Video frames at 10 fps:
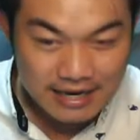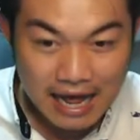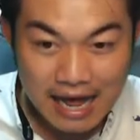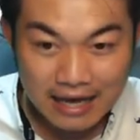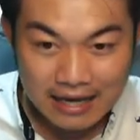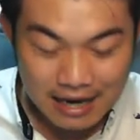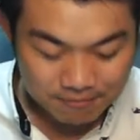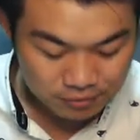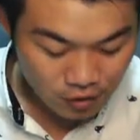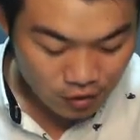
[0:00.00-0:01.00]
ทรายครับ
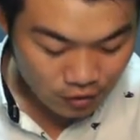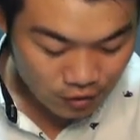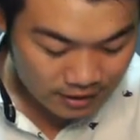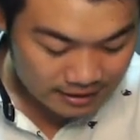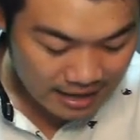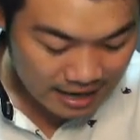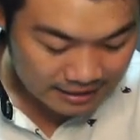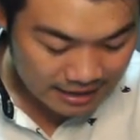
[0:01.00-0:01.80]
200ทราย